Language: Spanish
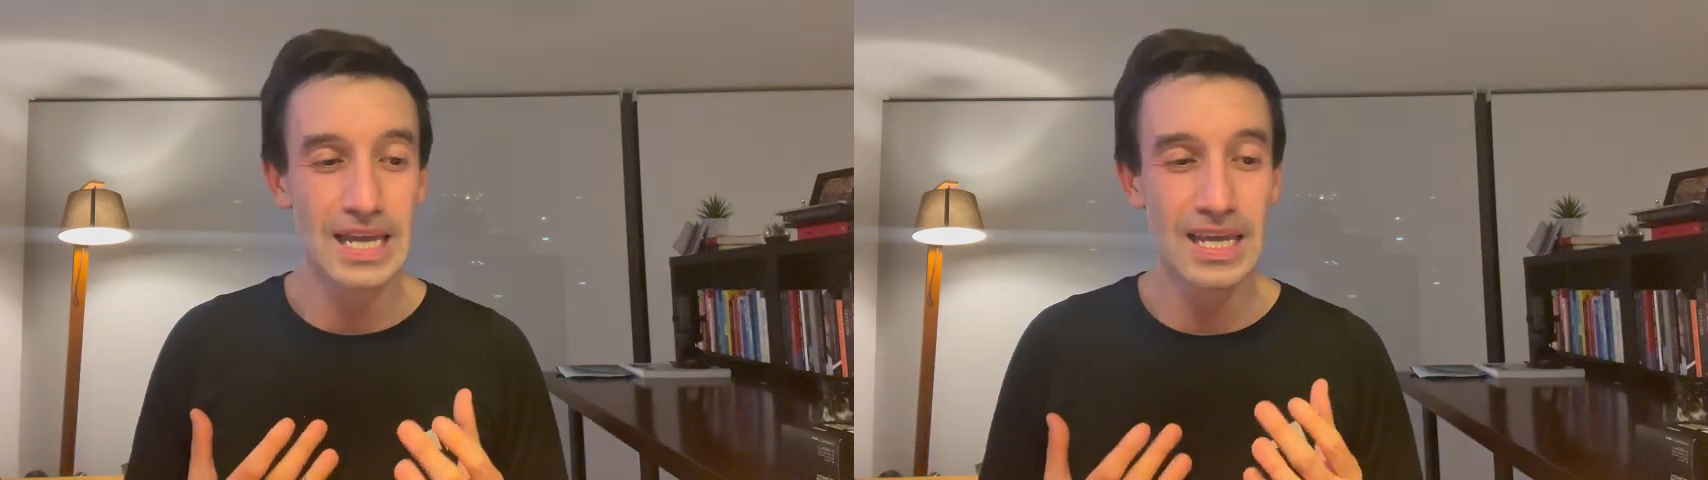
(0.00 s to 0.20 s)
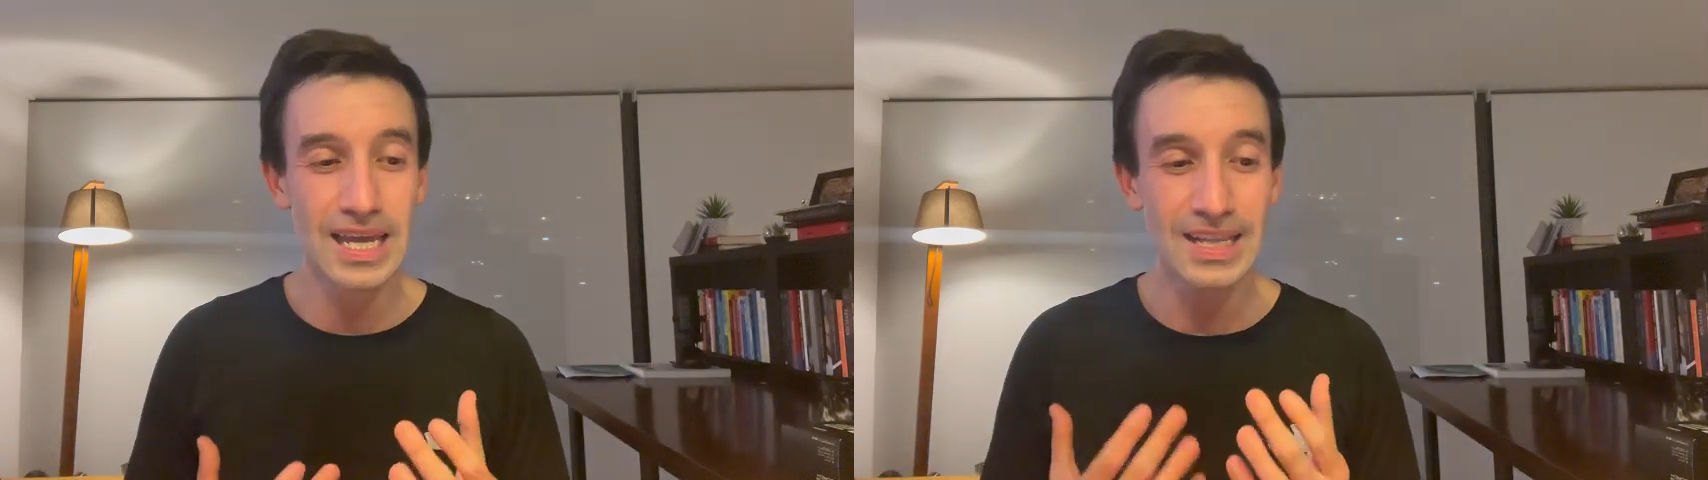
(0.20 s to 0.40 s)

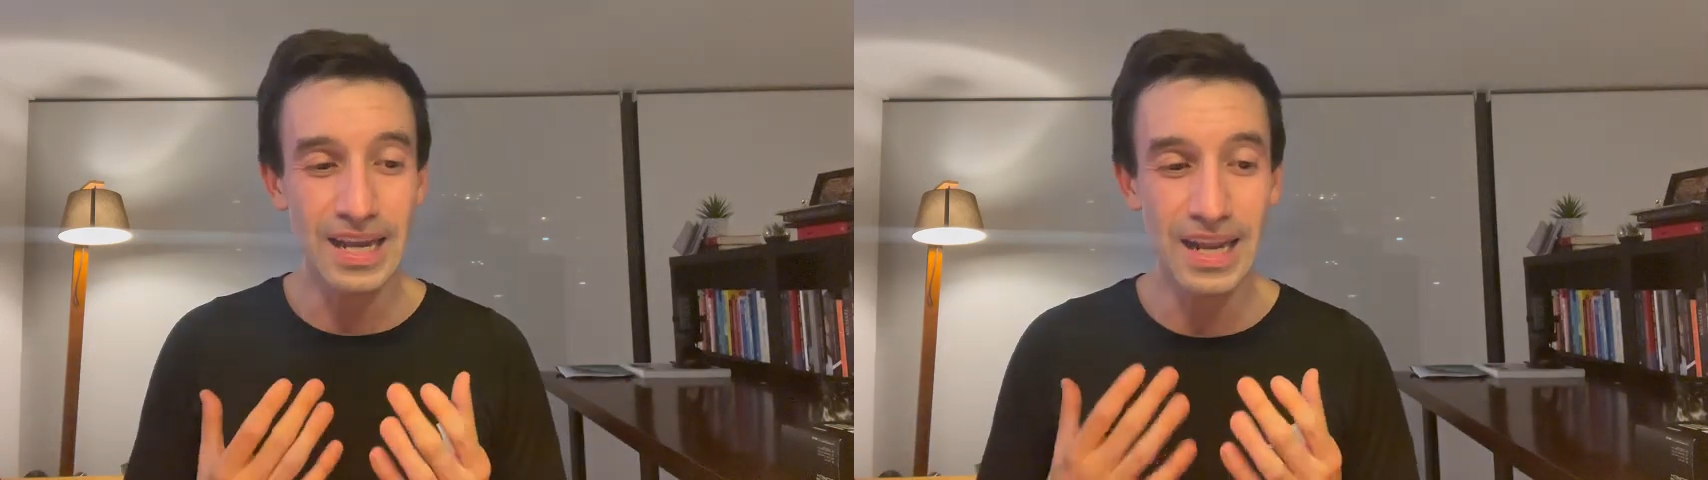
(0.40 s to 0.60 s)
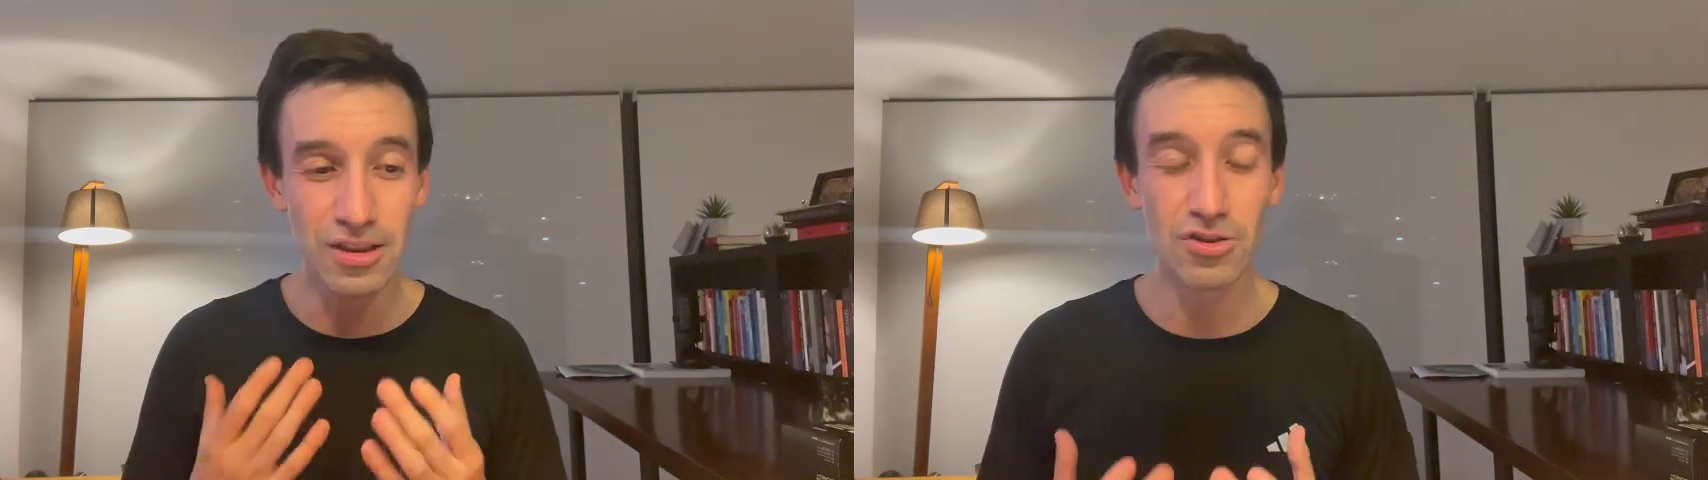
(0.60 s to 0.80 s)
qué
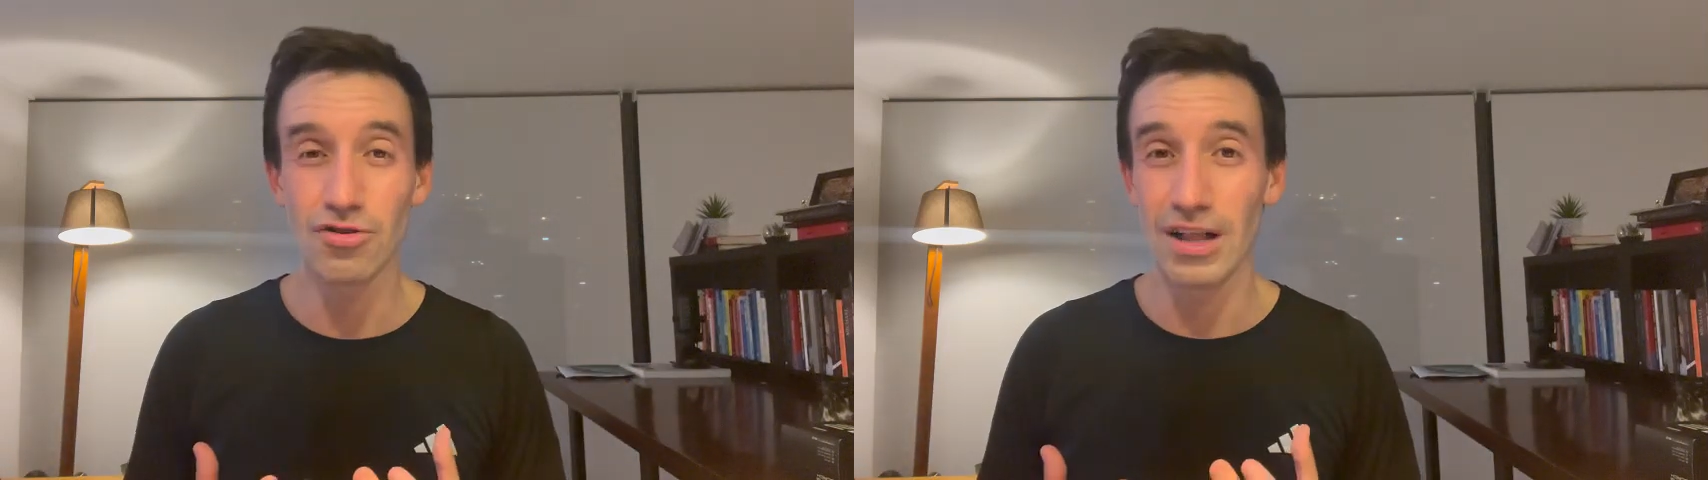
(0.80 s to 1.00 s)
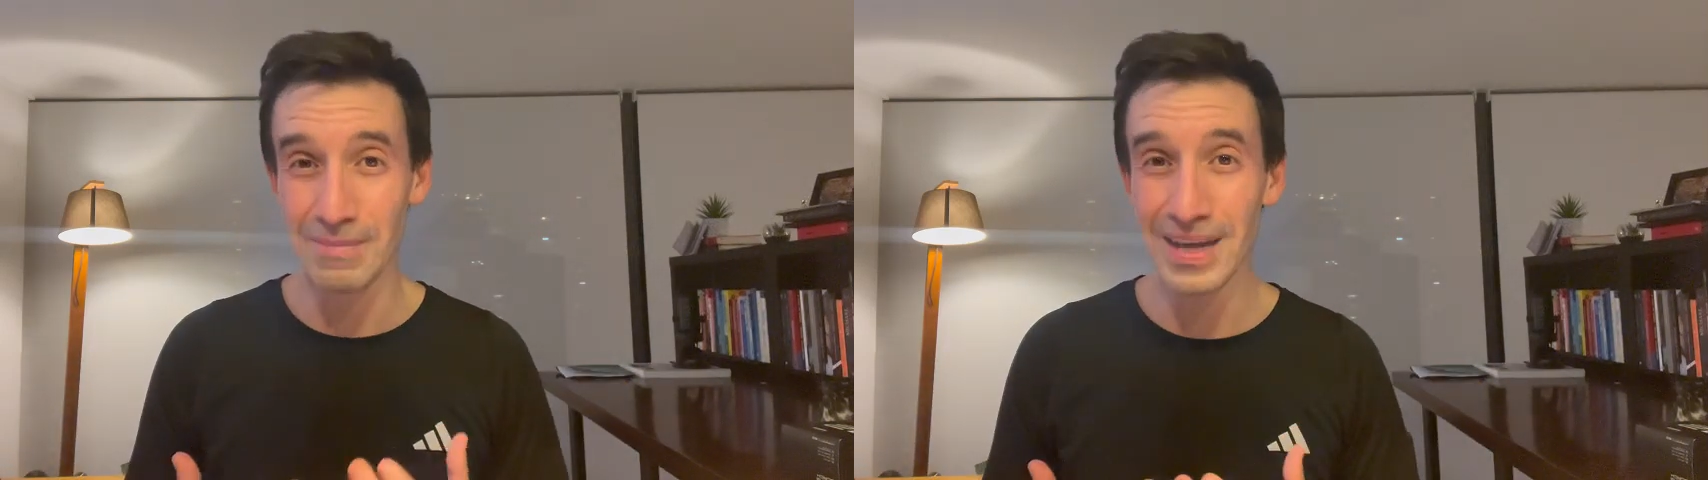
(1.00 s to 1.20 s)

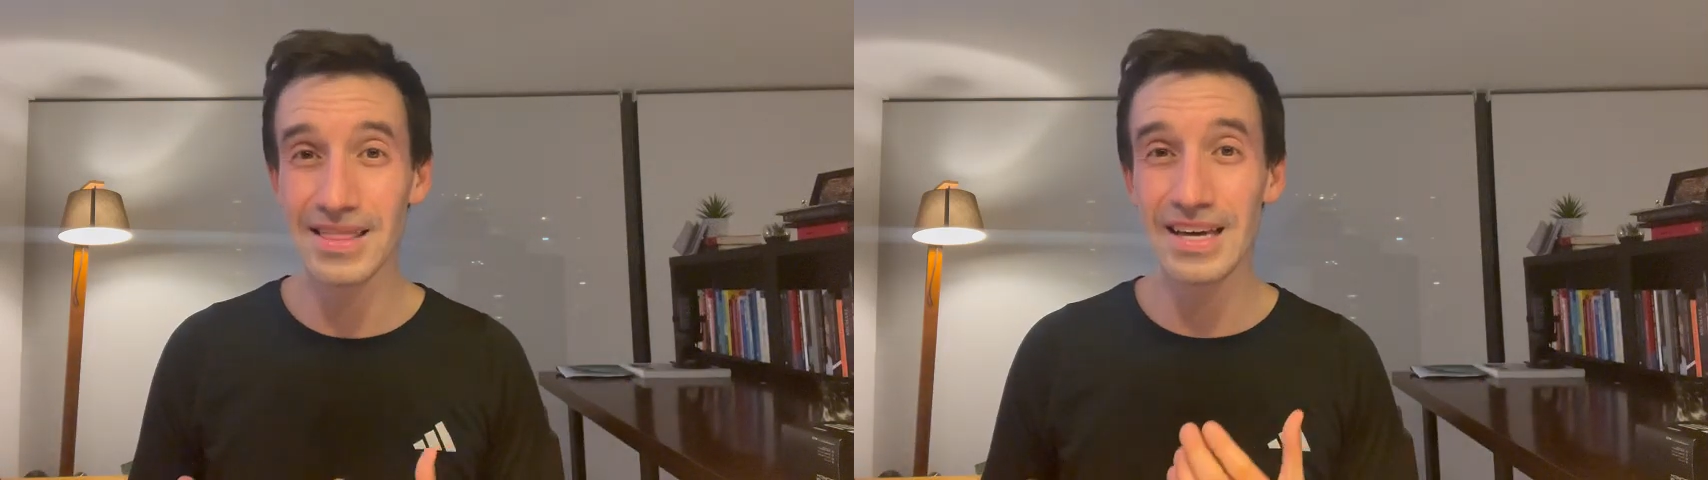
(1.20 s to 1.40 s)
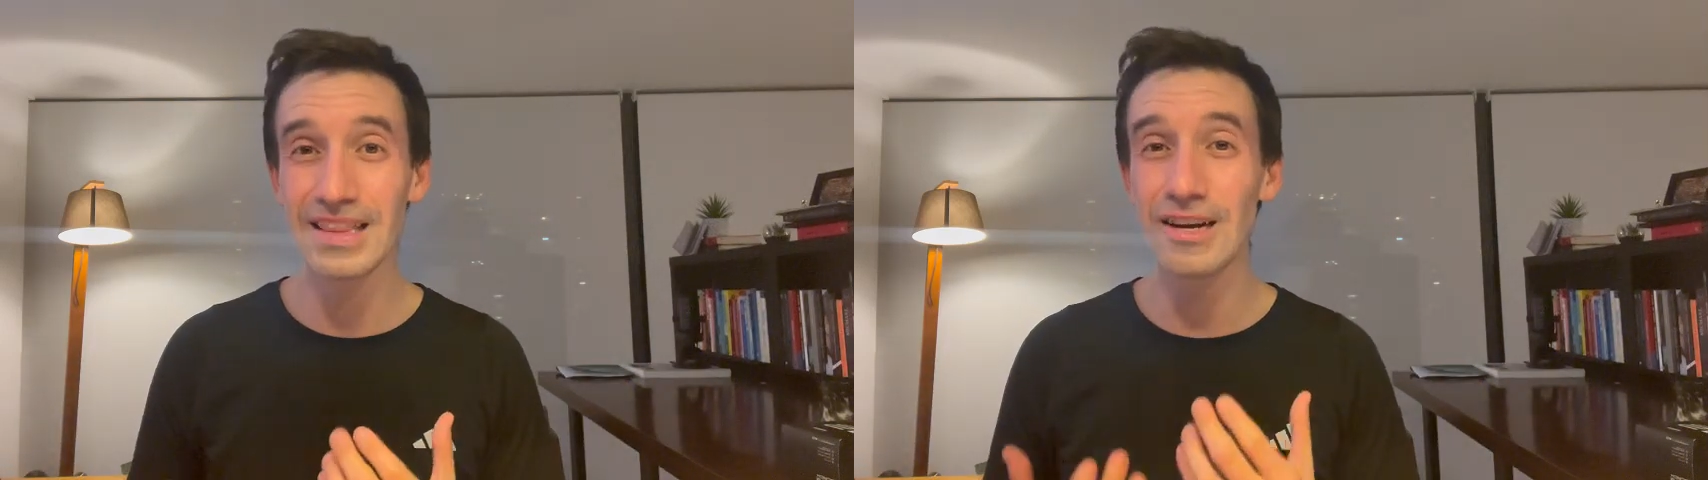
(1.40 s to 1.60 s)
talento, además de,